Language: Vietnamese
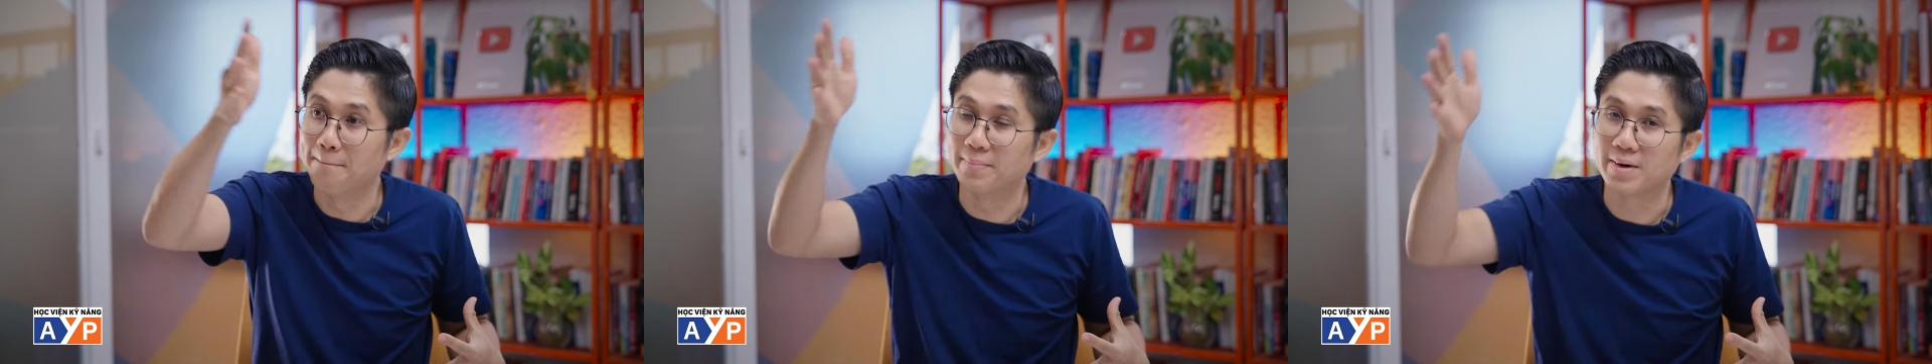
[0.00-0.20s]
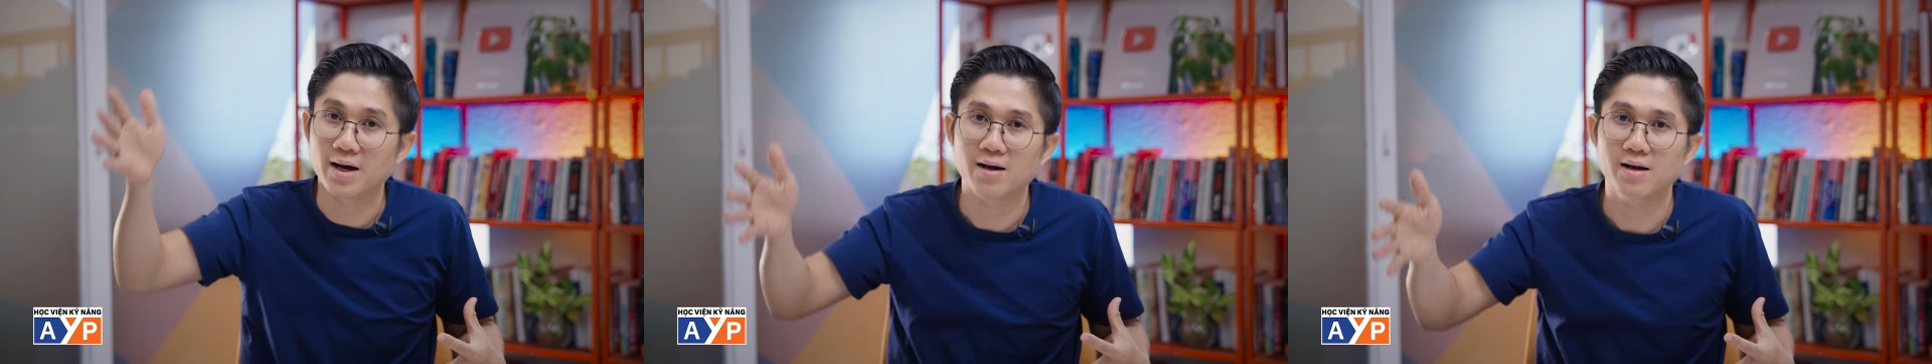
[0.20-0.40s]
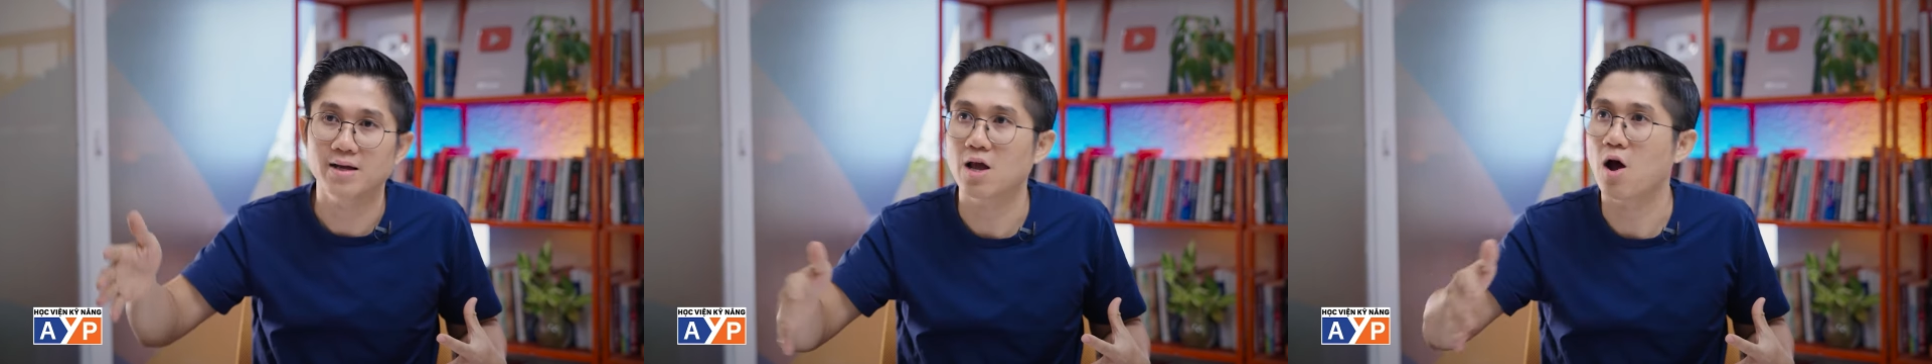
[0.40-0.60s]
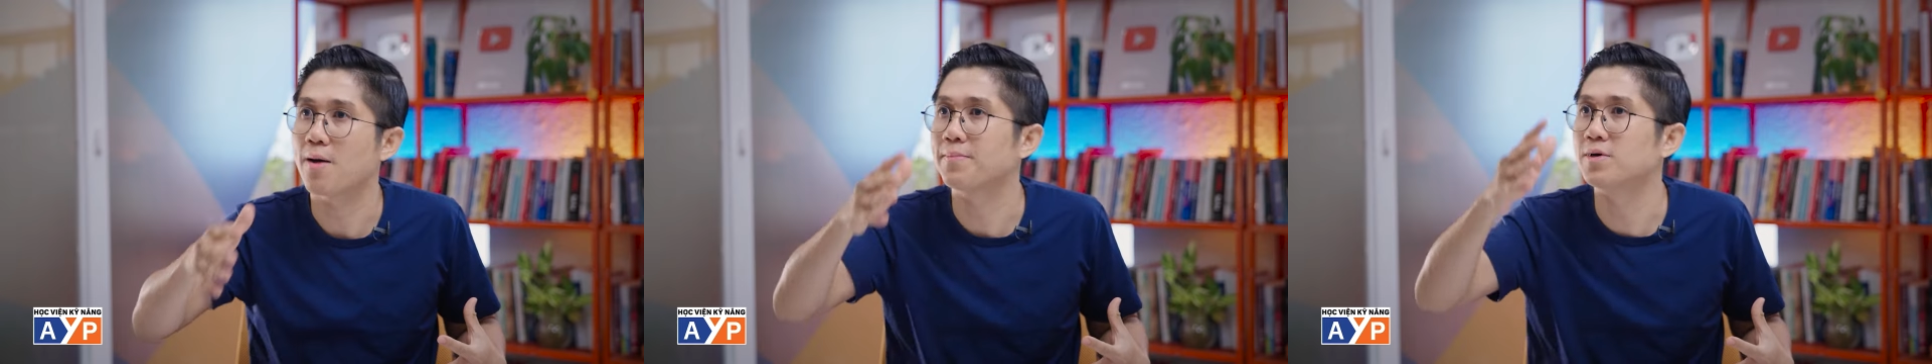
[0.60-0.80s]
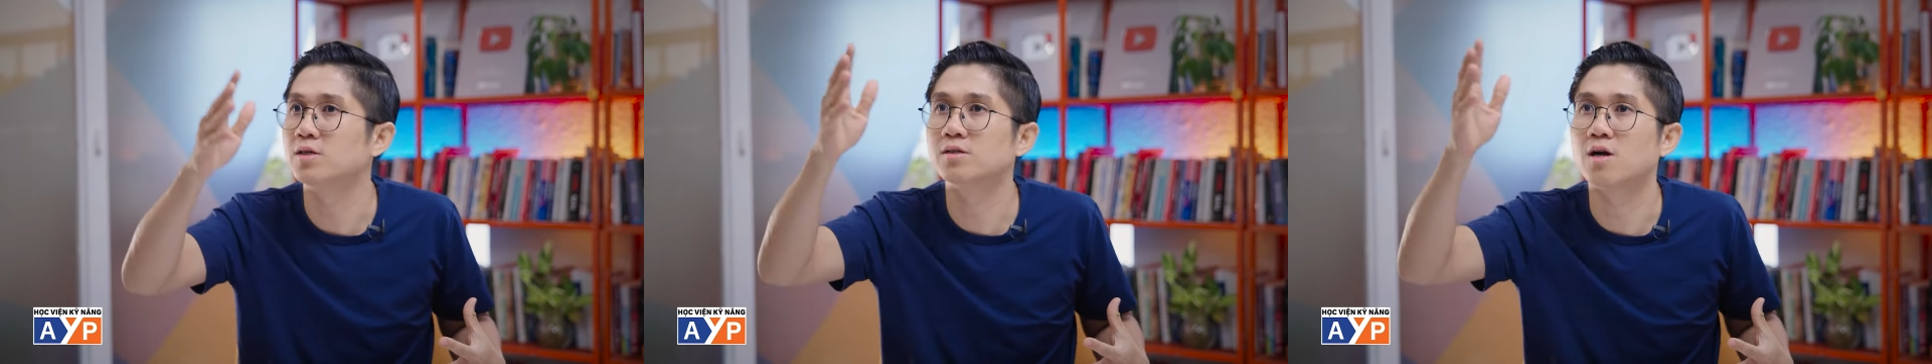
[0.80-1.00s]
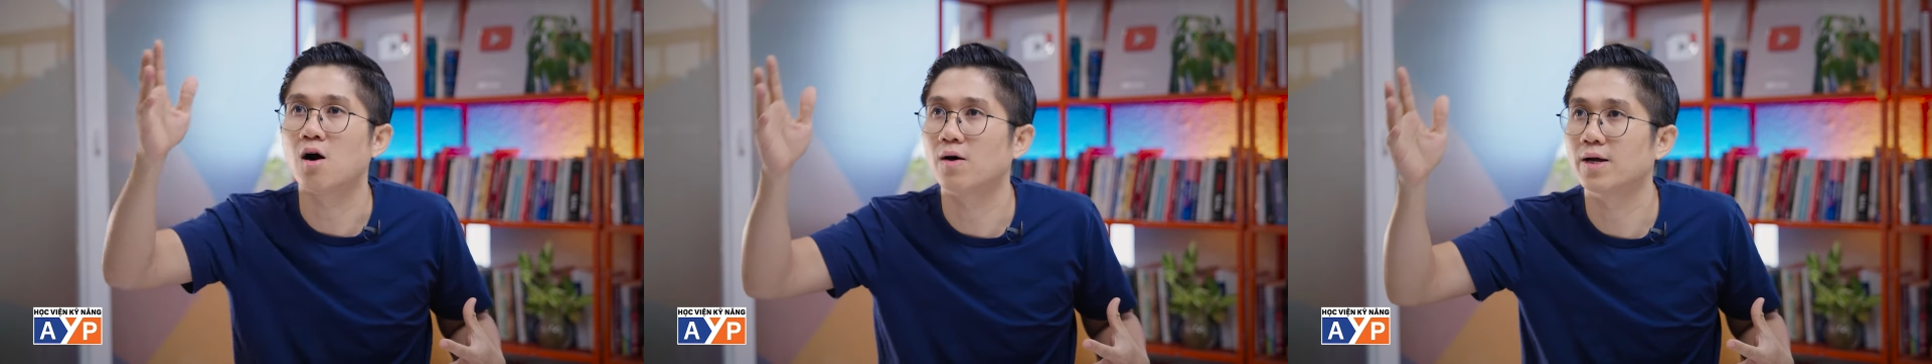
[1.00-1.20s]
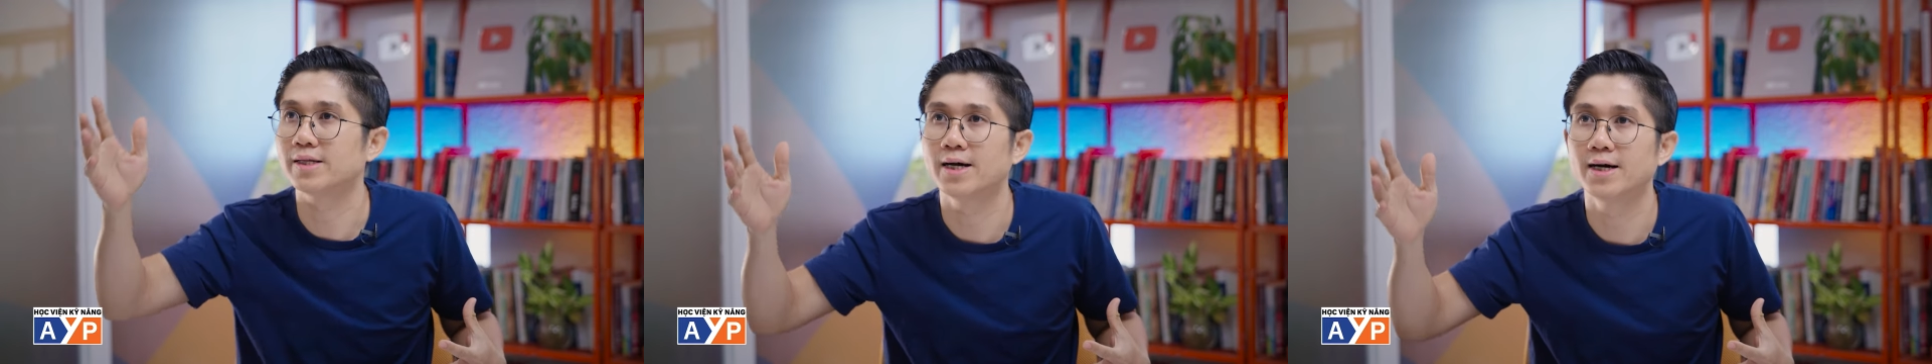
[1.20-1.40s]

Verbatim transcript: đó là do em hướng nội anh